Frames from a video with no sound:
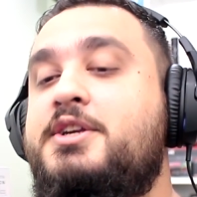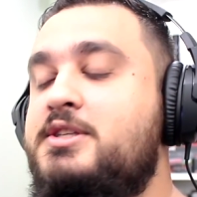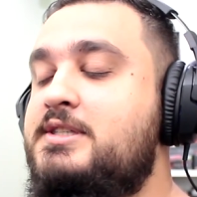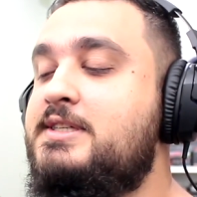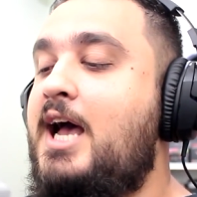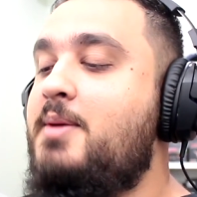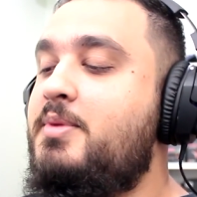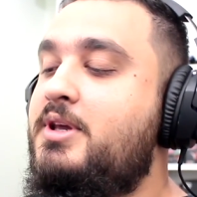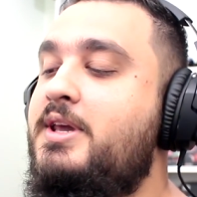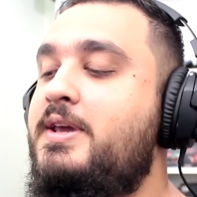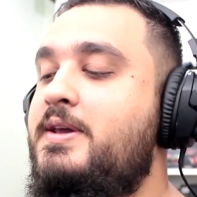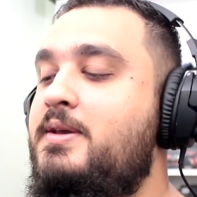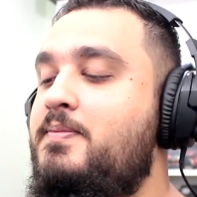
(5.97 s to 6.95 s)
A gente sabe
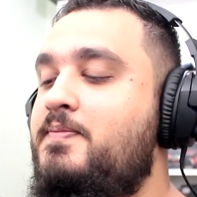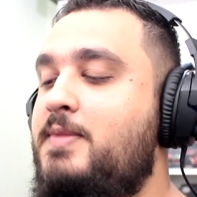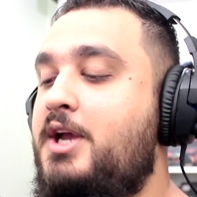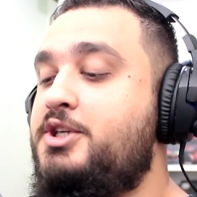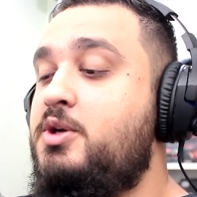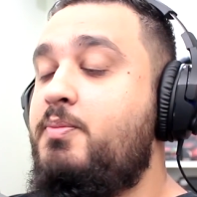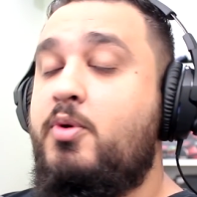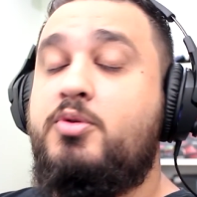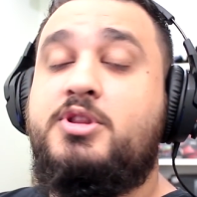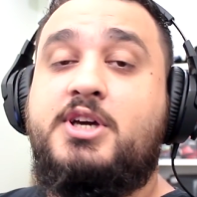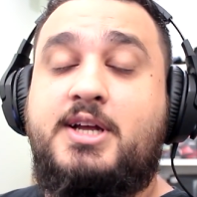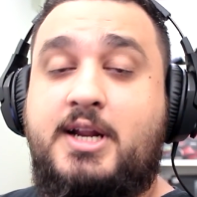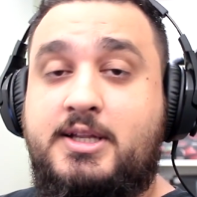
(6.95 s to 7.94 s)
que a GPU
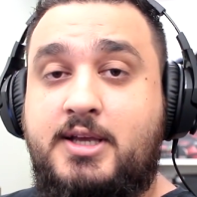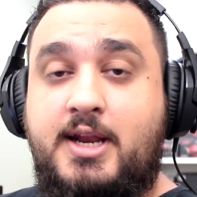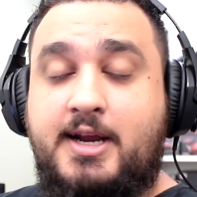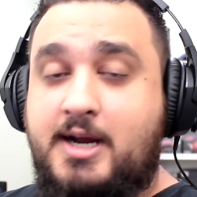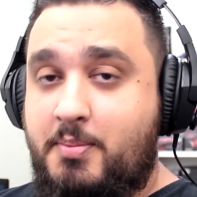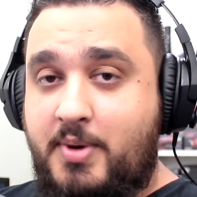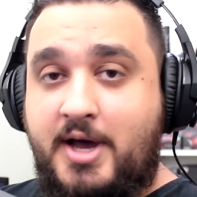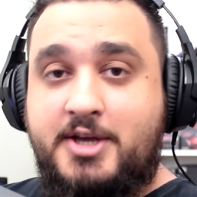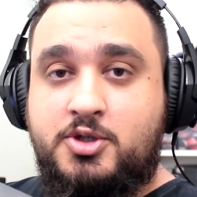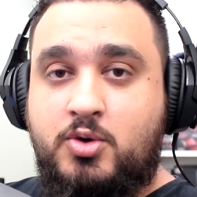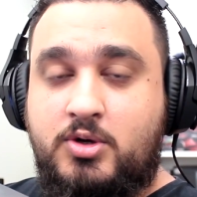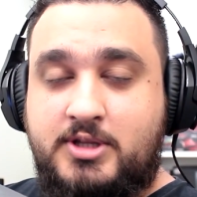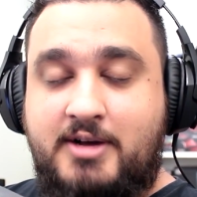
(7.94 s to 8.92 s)
integrada dele é capaz
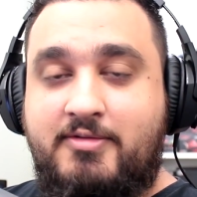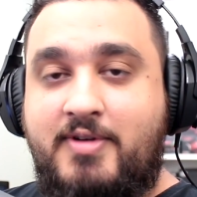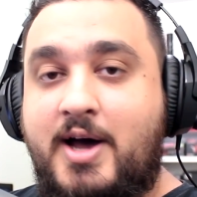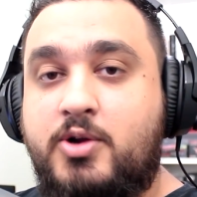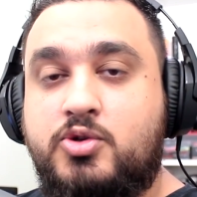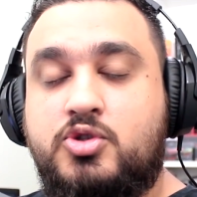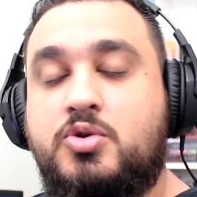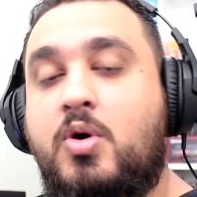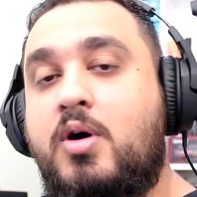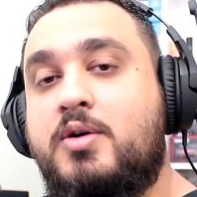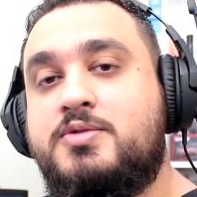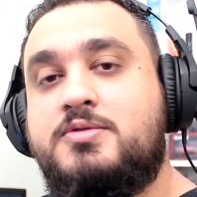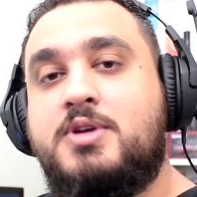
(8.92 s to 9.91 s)
de rodar vários
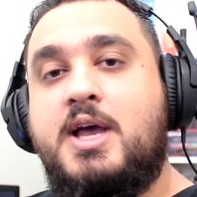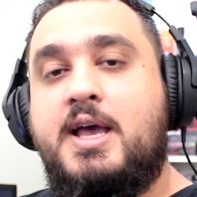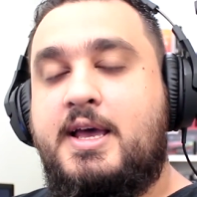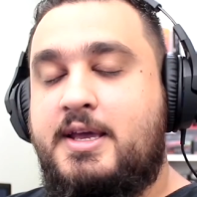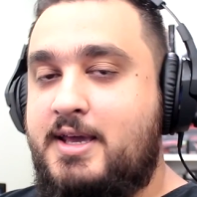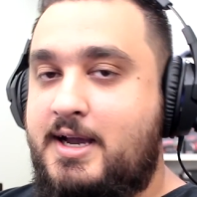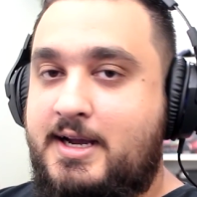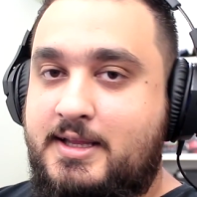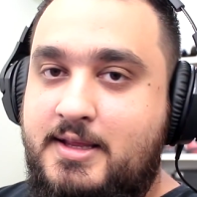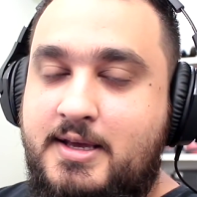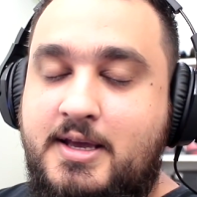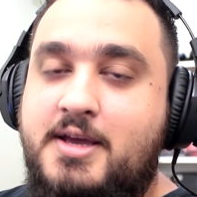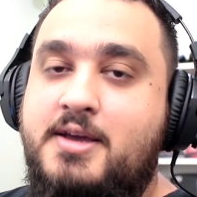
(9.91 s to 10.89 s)
jogos em
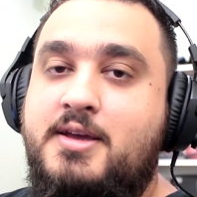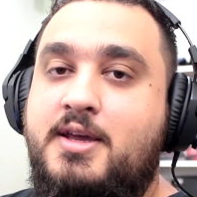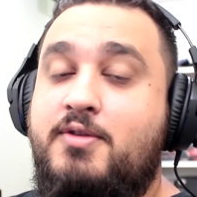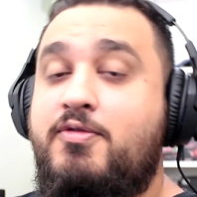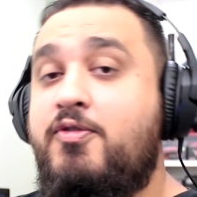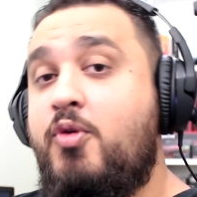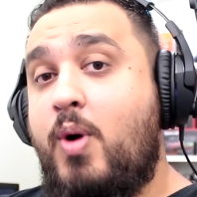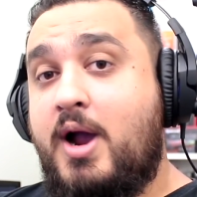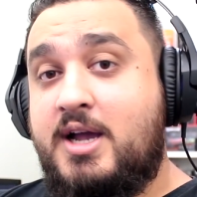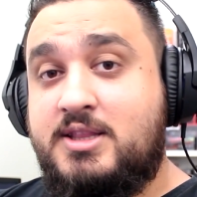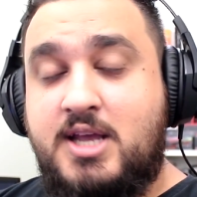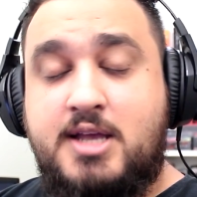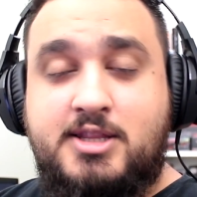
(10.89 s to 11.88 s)
HD, em Full
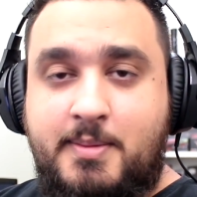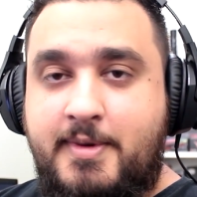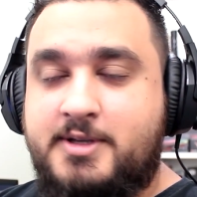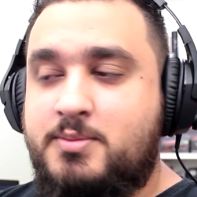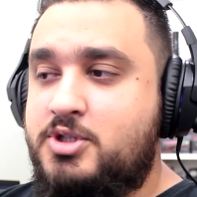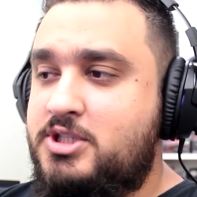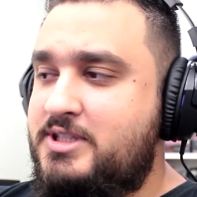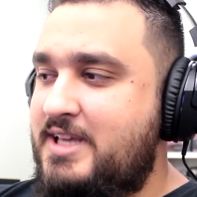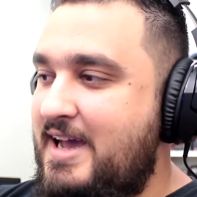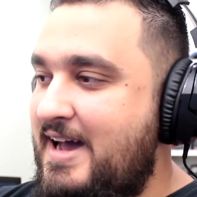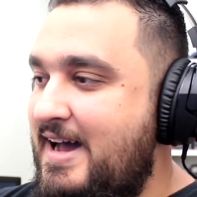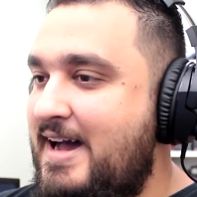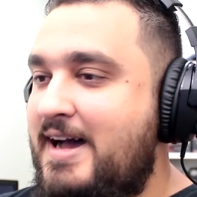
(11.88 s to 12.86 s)
HD, até mesmo
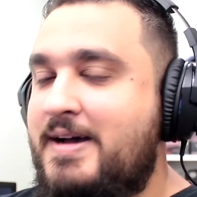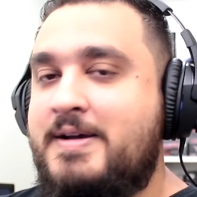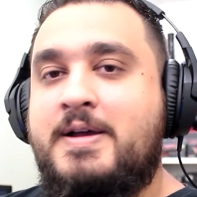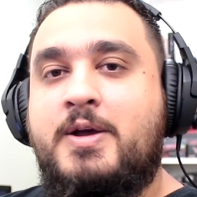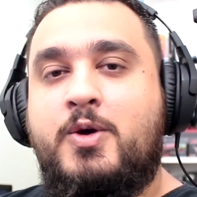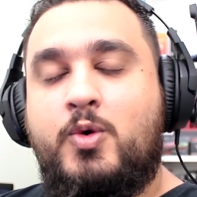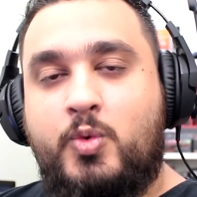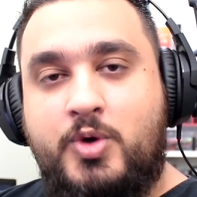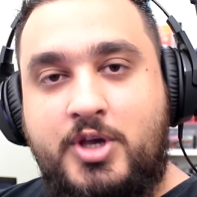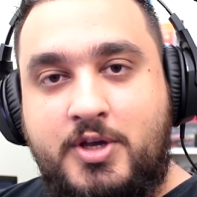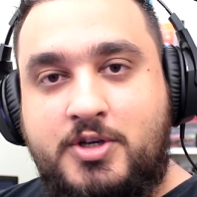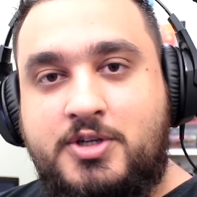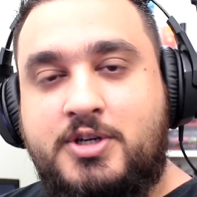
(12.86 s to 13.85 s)
GTA,
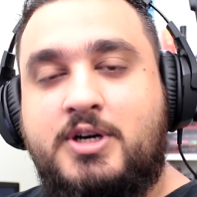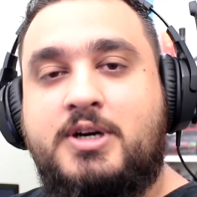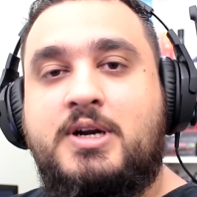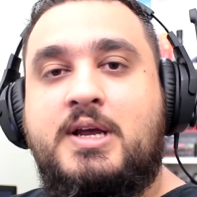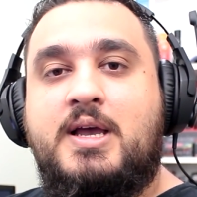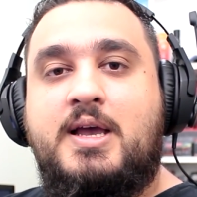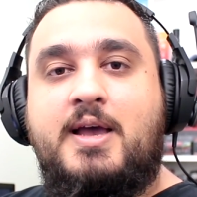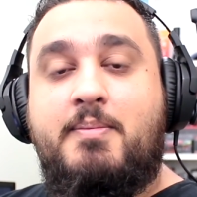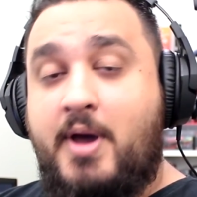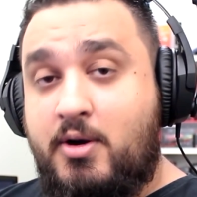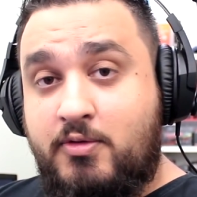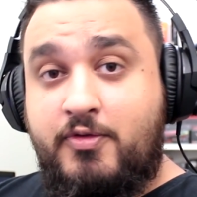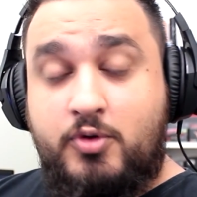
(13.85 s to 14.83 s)
Witcher,
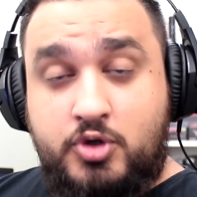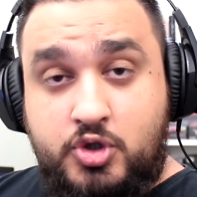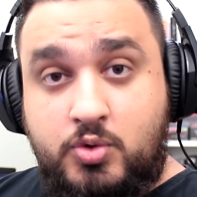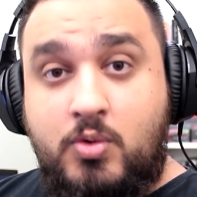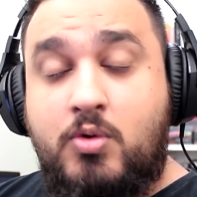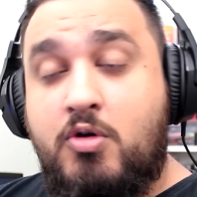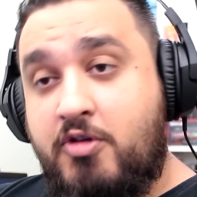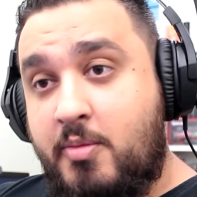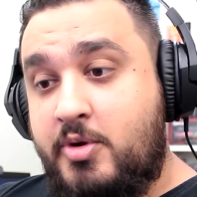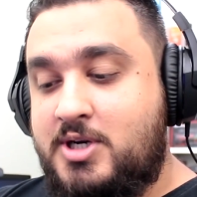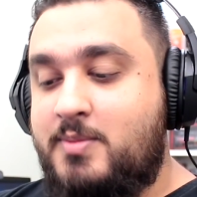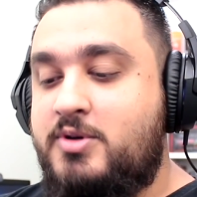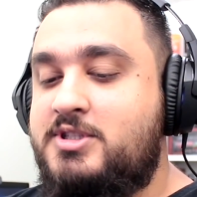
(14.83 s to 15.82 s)
Battlefield 1,
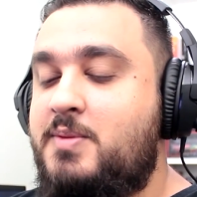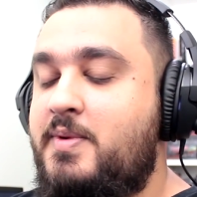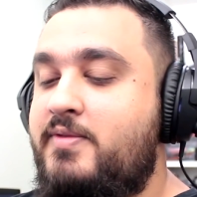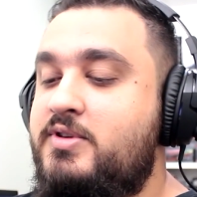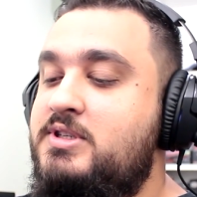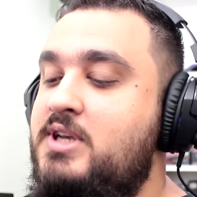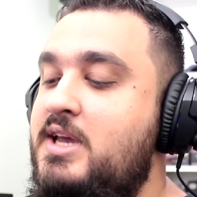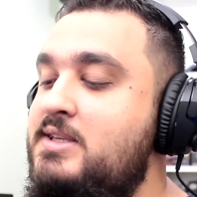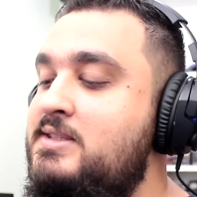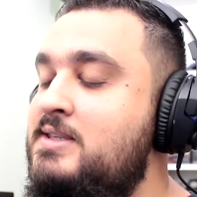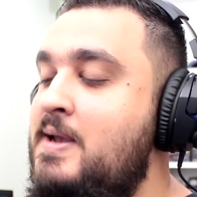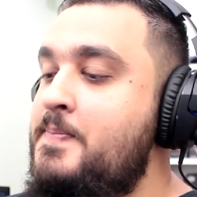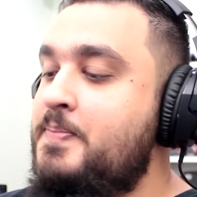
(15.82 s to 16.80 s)
conforme eu já mostrei para
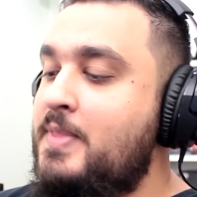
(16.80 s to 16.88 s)
vocês.